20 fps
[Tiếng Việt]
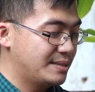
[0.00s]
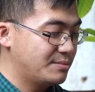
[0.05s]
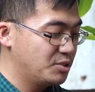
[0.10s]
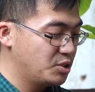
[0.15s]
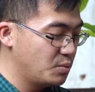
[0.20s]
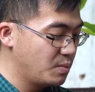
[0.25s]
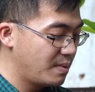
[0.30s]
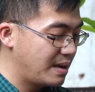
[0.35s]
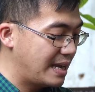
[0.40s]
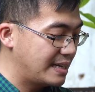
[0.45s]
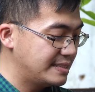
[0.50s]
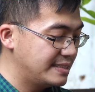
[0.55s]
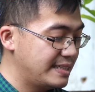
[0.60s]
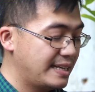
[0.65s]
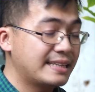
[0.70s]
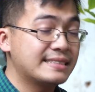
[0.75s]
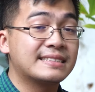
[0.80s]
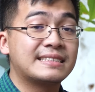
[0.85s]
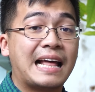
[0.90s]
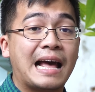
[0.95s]
Samsung
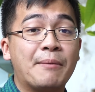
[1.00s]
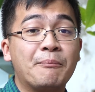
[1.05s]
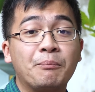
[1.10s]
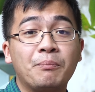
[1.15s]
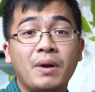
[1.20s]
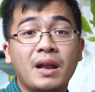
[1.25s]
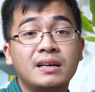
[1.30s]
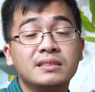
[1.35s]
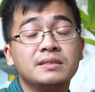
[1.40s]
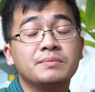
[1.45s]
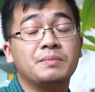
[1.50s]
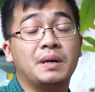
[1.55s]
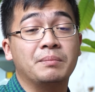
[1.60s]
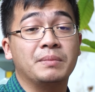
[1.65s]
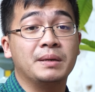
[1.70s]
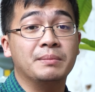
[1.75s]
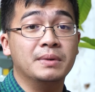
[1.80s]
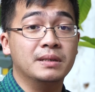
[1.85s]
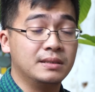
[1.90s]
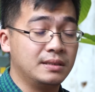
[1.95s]
Galaxy S8 Plus mà
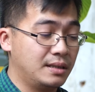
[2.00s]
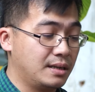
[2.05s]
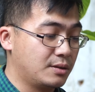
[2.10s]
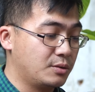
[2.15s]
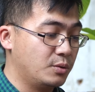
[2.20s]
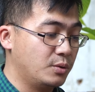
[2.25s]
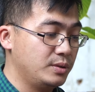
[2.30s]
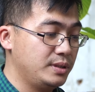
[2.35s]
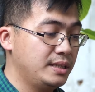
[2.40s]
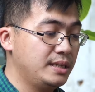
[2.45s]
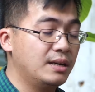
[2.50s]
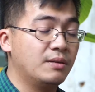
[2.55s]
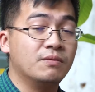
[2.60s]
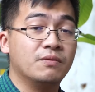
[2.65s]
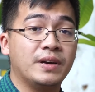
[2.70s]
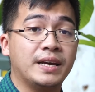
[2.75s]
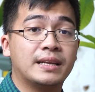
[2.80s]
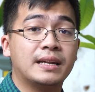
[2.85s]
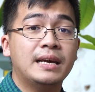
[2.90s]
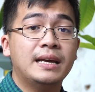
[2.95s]
mình mượn ờ, của Di
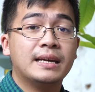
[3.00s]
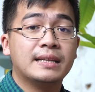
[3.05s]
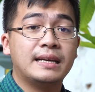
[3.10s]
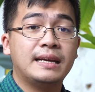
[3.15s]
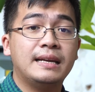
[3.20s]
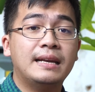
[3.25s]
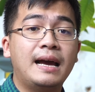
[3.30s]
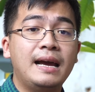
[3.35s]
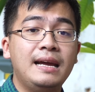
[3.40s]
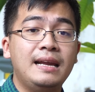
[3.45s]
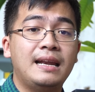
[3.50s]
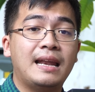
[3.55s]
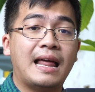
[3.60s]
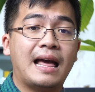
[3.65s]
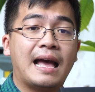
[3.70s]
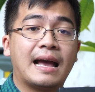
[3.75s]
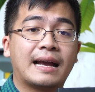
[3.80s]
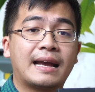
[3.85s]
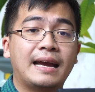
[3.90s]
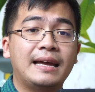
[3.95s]
động Việt Thì đây
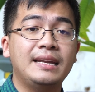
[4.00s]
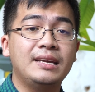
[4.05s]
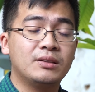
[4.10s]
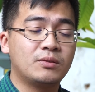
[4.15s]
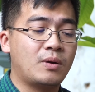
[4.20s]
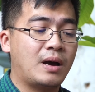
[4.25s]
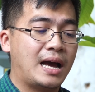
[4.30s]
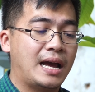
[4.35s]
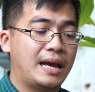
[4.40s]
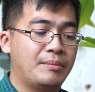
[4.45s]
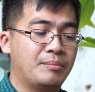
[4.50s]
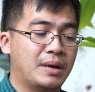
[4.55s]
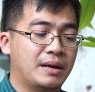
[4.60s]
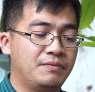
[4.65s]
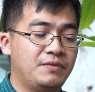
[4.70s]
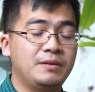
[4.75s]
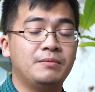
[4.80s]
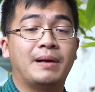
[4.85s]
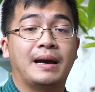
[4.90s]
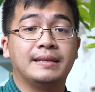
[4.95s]
là cái điện thoại mà
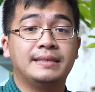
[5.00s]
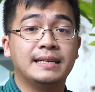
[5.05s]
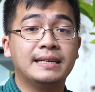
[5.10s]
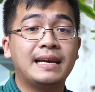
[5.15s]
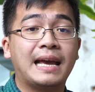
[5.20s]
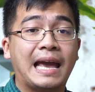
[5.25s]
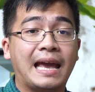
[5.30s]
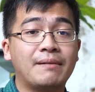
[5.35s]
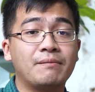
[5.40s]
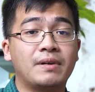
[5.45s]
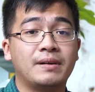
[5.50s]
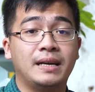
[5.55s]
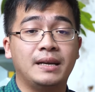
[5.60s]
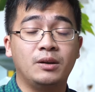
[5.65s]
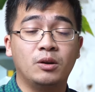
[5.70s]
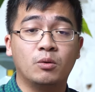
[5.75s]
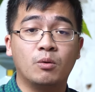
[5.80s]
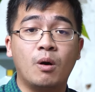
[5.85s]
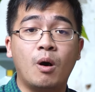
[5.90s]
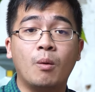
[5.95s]
phiên bản chính hãng và
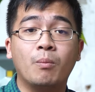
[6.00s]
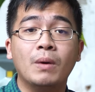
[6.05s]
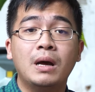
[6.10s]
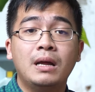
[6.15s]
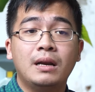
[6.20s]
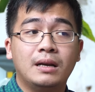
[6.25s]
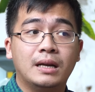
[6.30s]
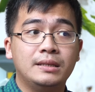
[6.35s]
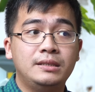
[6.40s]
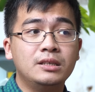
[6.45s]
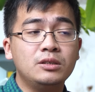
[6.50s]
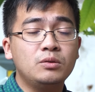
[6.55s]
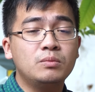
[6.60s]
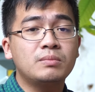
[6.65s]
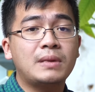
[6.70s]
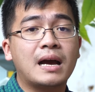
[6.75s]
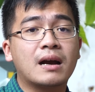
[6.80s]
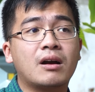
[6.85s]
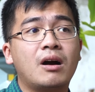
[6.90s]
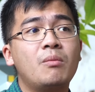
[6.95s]
đầy đủ hộp Lần trước
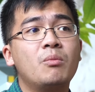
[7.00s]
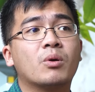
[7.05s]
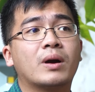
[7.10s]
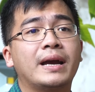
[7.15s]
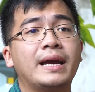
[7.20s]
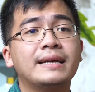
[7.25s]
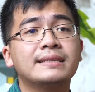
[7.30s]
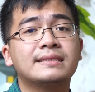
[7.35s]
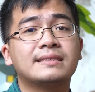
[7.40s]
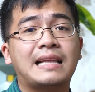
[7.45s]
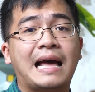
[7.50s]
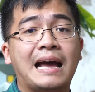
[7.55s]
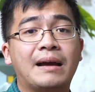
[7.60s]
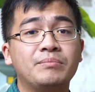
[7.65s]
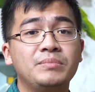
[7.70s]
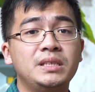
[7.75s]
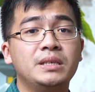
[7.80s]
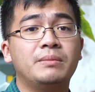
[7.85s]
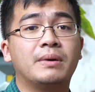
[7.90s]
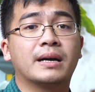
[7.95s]
chúng ta có một cái S8
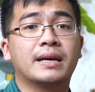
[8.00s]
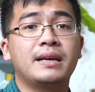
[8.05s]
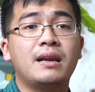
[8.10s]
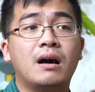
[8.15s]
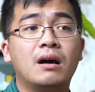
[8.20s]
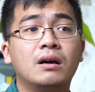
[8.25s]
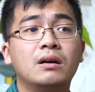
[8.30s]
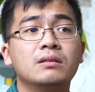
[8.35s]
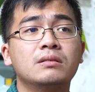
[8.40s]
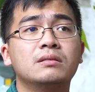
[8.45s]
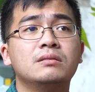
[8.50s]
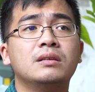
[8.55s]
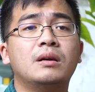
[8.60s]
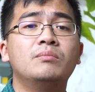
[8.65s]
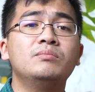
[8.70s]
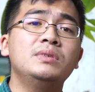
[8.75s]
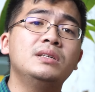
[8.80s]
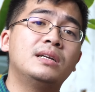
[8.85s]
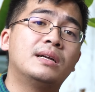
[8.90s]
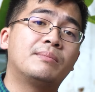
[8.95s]
nhưng mà cái đó
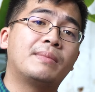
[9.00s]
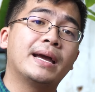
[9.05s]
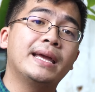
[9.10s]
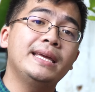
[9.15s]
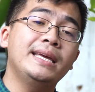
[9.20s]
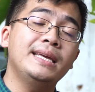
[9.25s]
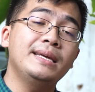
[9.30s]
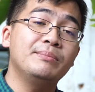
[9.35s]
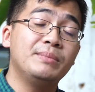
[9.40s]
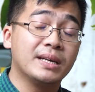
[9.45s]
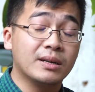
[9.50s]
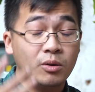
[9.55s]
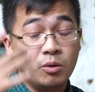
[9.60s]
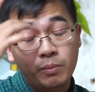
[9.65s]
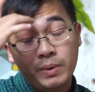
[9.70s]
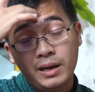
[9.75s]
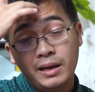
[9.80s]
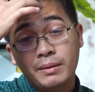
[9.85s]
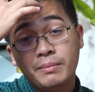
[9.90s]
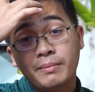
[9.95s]
giống như là máy Mình cũng
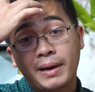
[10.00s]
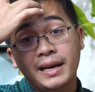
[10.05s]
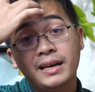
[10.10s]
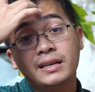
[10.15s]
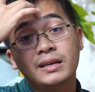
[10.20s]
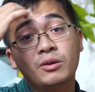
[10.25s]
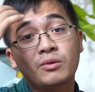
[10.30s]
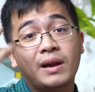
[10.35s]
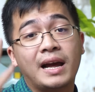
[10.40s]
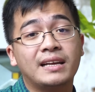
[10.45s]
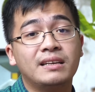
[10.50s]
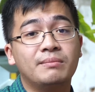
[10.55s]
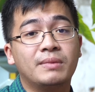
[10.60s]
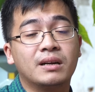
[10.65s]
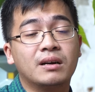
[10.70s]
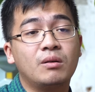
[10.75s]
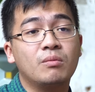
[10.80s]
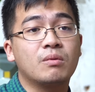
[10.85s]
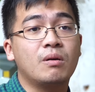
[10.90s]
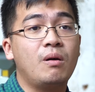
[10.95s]
không biết lấy máy ở đâu ra nhưng mà
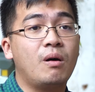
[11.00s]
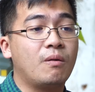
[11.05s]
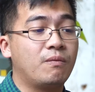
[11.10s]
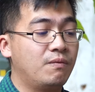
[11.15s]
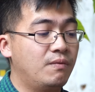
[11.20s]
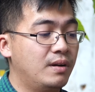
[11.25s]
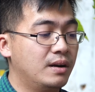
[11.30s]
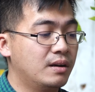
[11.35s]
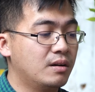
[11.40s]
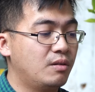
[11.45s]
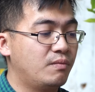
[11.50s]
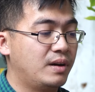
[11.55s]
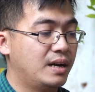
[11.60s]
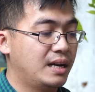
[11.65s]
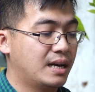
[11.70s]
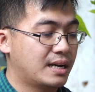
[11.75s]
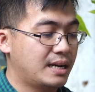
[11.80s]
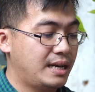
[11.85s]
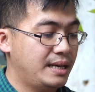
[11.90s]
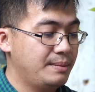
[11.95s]
nó không có hộp Và nó không phải
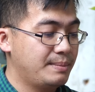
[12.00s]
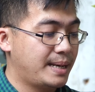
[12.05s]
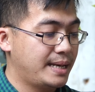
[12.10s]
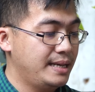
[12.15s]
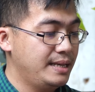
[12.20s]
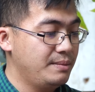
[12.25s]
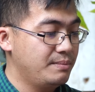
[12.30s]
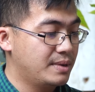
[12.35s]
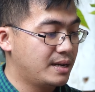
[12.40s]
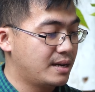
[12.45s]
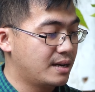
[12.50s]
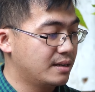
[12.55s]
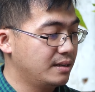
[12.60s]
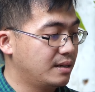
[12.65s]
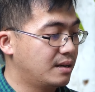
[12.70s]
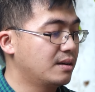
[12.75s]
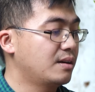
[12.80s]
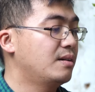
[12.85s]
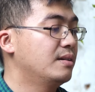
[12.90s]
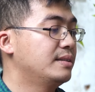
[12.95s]
là cái máy mà
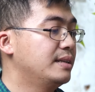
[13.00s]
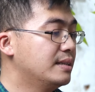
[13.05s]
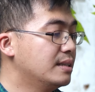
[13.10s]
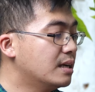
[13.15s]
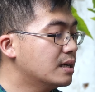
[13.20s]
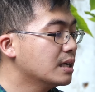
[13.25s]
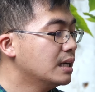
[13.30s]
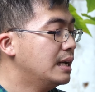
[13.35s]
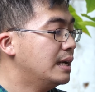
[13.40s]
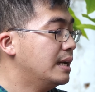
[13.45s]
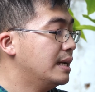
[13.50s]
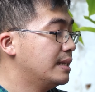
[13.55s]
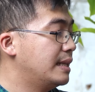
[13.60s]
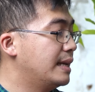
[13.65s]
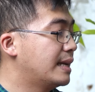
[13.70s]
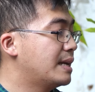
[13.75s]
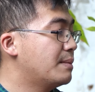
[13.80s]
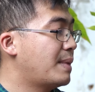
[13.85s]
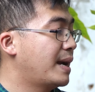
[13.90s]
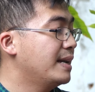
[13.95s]
được gọi là chính thức
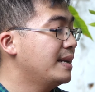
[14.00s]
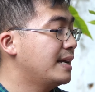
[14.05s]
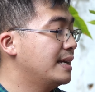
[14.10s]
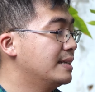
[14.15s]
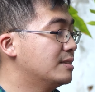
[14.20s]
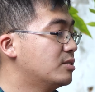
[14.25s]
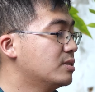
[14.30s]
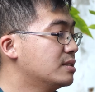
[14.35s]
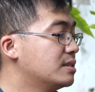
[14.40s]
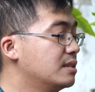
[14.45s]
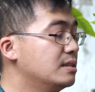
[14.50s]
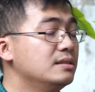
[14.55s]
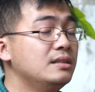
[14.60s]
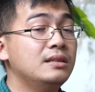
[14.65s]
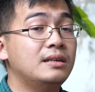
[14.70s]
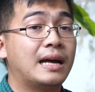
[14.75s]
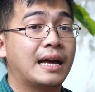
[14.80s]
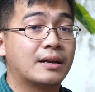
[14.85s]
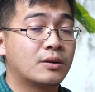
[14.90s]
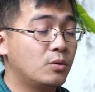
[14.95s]
Thì cái máy này xuất xứ
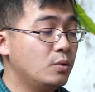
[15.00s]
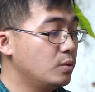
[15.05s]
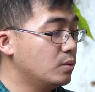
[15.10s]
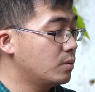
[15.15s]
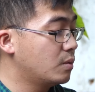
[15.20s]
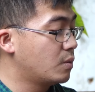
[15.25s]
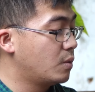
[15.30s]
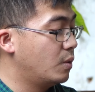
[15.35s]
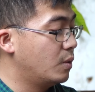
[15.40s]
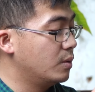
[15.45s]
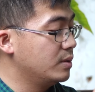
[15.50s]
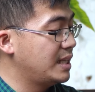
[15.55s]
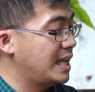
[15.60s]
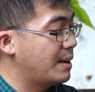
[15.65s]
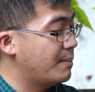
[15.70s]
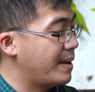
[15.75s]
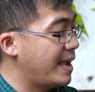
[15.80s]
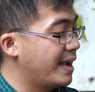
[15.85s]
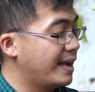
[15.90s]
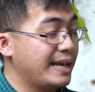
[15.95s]
từ Hàn Quốc của
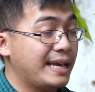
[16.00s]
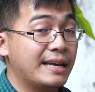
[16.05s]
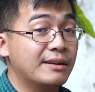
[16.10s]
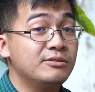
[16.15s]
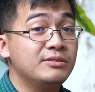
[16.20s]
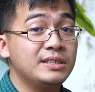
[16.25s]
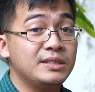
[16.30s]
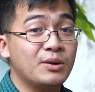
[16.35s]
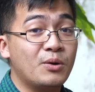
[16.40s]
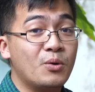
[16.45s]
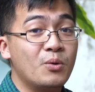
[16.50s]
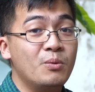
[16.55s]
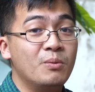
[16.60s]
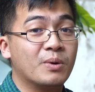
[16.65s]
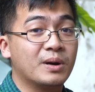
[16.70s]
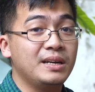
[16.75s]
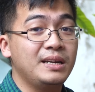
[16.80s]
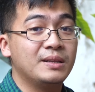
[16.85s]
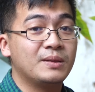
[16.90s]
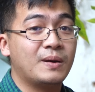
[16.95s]
nhà mạng LGU
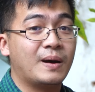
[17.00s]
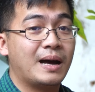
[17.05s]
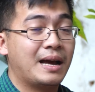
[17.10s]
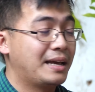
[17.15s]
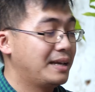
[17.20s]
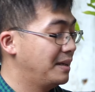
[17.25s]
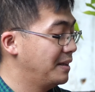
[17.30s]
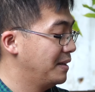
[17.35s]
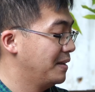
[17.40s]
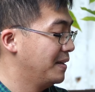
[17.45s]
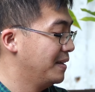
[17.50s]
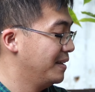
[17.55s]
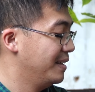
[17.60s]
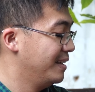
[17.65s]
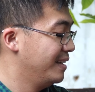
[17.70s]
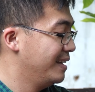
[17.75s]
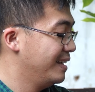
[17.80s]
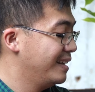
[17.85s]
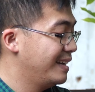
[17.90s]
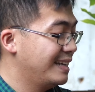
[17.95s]
Một cái điện thoại
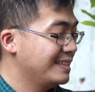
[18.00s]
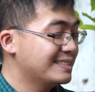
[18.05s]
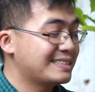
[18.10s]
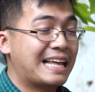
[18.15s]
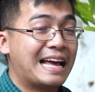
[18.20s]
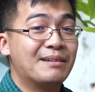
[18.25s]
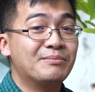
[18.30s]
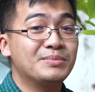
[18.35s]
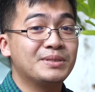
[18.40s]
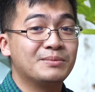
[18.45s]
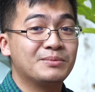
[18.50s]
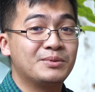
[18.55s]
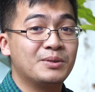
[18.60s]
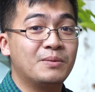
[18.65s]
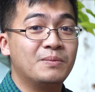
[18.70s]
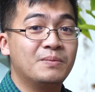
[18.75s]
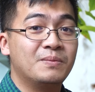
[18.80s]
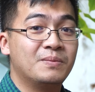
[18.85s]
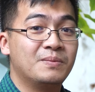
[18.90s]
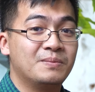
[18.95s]
S8
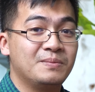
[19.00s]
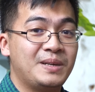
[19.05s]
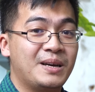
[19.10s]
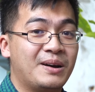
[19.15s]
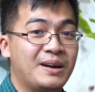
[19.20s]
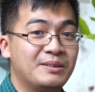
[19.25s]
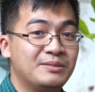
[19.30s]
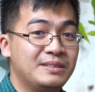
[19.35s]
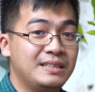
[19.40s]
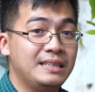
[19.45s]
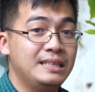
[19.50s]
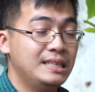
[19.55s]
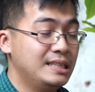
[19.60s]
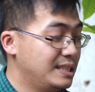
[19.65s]
Samsung do LG